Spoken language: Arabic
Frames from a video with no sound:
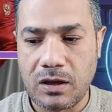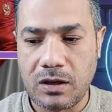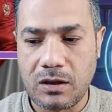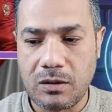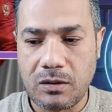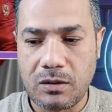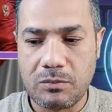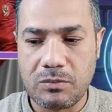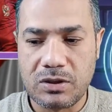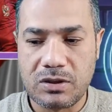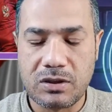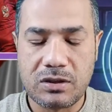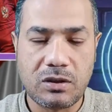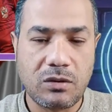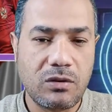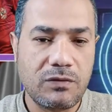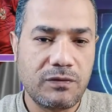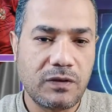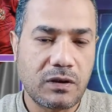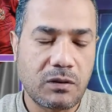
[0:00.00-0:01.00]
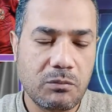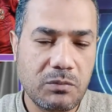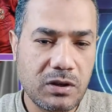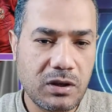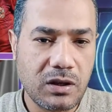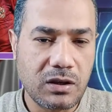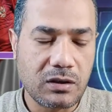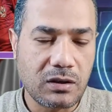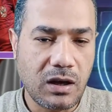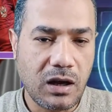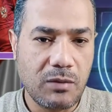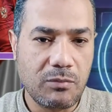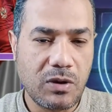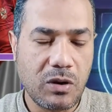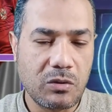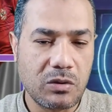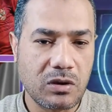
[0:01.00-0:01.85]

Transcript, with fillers: آه، بتتوفى ربنا يرحمها